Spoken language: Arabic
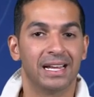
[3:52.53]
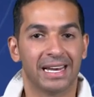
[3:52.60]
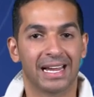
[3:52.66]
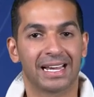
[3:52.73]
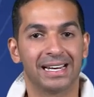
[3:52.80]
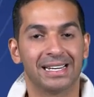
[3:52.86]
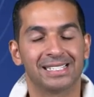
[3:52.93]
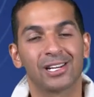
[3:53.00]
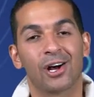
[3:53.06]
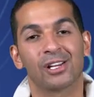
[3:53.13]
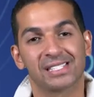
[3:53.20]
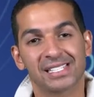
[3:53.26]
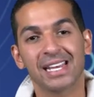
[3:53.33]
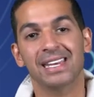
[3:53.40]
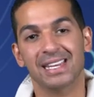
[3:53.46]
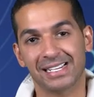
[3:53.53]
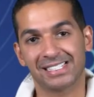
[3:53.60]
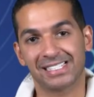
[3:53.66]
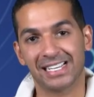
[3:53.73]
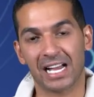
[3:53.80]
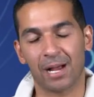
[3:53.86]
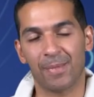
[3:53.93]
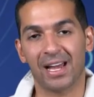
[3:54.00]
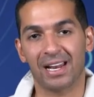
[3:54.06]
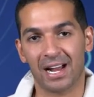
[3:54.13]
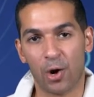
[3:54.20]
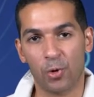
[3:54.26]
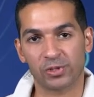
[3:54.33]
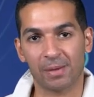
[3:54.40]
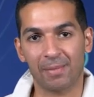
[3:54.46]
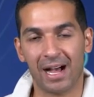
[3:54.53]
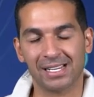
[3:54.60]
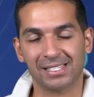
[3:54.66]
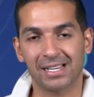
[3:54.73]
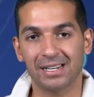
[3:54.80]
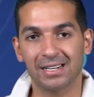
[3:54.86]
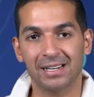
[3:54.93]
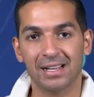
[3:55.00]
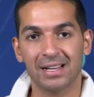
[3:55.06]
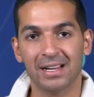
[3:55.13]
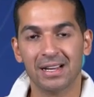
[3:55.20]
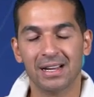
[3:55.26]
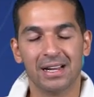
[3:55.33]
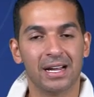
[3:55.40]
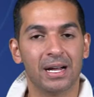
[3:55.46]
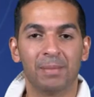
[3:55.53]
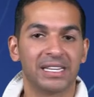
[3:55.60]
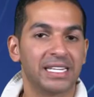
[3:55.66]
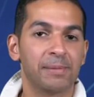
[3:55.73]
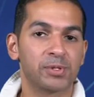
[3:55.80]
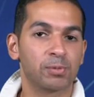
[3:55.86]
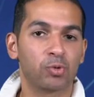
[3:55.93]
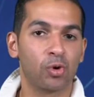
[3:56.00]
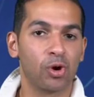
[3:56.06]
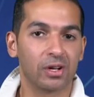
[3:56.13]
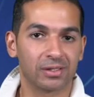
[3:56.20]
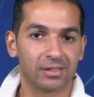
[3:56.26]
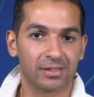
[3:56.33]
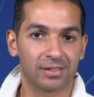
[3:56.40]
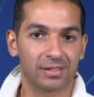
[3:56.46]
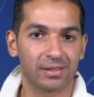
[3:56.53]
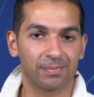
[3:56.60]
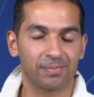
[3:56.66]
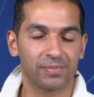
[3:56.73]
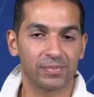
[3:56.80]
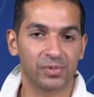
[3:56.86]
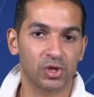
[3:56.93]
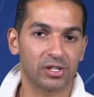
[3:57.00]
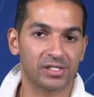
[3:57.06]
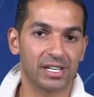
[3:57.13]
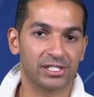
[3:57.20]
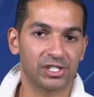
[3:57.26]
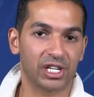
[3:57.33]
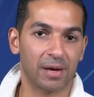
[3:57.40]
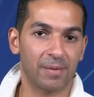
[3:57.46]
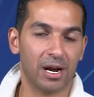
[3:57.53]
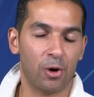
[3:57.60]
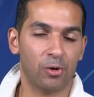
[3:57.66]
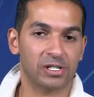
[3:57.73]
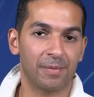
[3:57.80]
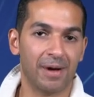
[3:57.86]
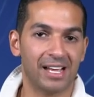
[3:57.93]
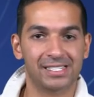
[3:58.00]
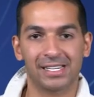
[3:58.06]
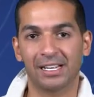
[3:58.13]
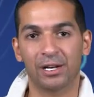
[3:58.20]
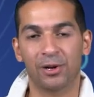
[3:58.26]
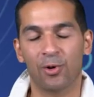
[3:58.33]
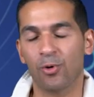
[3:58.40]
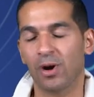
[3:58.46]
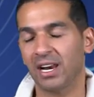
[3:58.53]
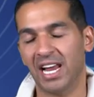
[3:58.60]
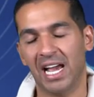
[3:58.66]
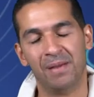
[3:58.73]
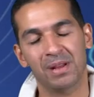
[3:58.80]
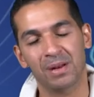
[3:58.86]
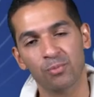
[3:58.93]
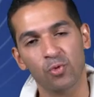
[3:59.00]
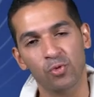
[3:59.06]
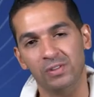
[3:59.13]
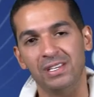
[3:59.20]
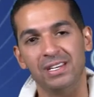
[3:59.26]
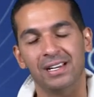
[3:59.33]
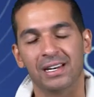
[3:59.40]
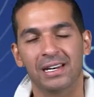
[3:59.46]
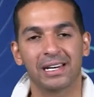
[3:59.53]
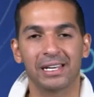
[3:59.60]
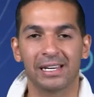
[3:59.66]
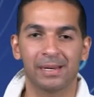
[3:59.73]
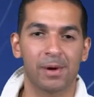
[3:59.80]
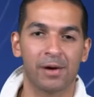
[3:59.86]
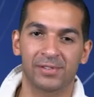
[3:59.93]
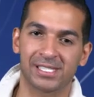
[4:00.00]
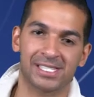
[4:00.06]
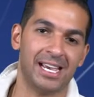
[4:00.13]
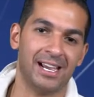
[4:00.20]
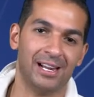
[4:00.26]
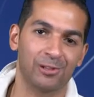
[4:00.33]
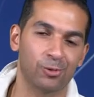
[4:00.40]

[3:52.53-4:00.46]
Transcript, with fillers: لكن شخصيه شيكابالا حسام حسن آه، ما تجيبش بطولات شخصيه شيكابالا حسام حسن اللي هو اللعيب المودي اللي يبقى في الساحل